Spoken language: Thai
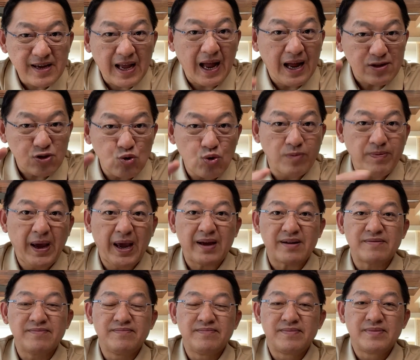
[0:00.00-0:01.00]
ค่าตั๋วแพง
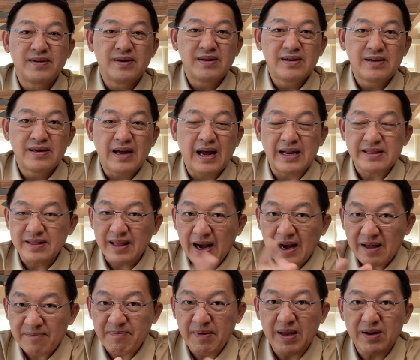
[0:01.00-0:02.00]
อัตรา
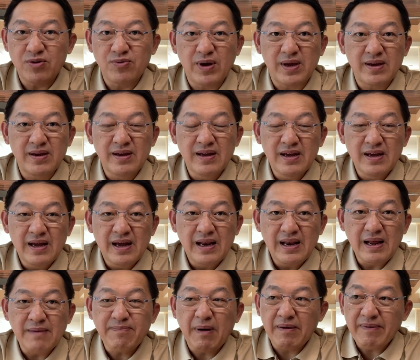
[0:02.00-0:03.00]
แลกเปลี่ยนด้วย
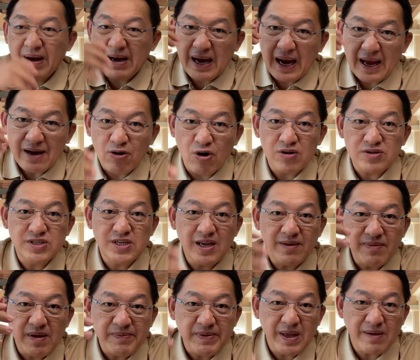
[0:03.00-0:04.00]
และภาวะค่าครองชี
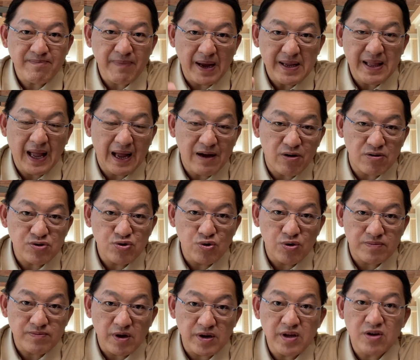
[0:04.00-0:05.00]
พในประเทศปลายทางของยุ
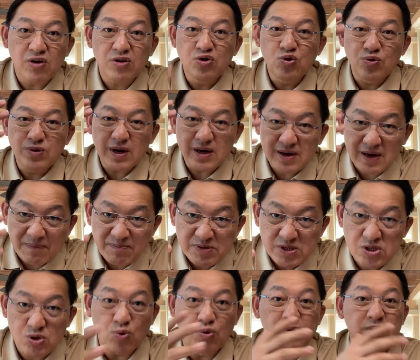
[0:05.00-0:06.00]
โรปตอนนี้ก็อยู่ในระดับ
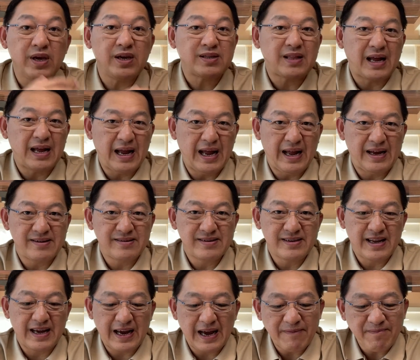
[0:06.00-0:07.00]
สูงอีกต่างหาก
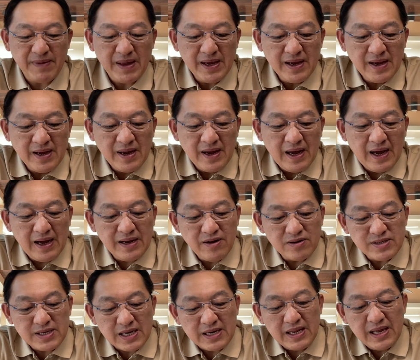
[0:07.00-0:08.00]
นะครับน
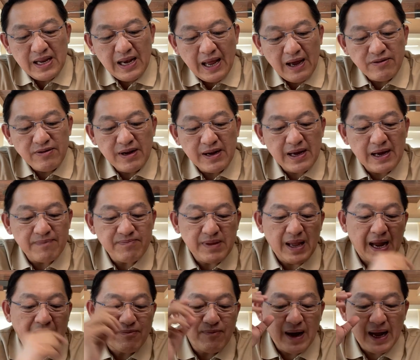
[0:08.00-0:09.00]
อกจากนี้แล้วเนี่ยนะครับ
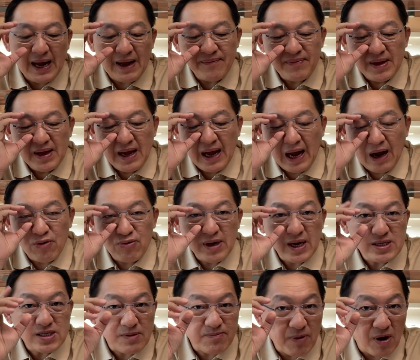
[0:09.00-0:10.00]
ถามว่าเอา
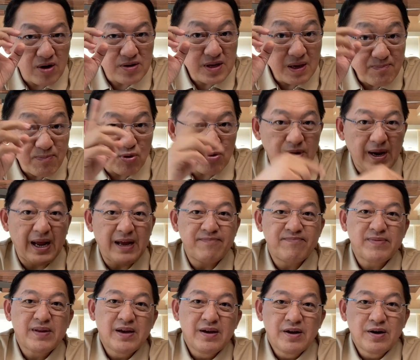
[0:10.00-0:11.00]
แค่เฉพาะญี่ปุ่นนะ
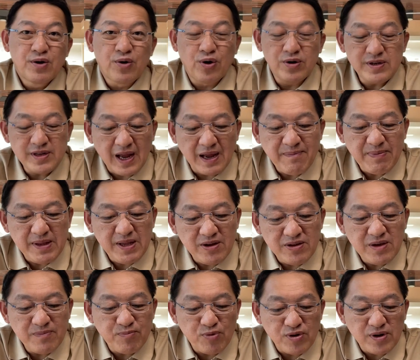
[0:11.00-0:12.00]
คนไทยไปเที่ย
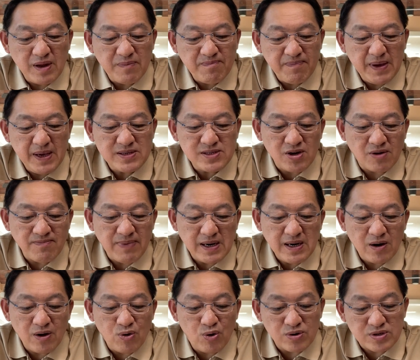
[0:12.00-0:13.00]
วญี่ปุ่นในปี
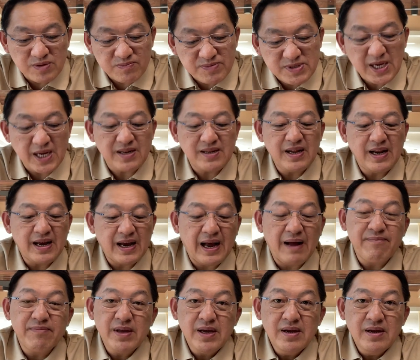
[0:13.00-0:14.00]
2567เนี่ยนะค
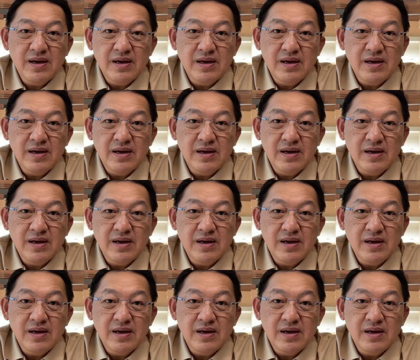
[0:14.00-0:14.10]
รับ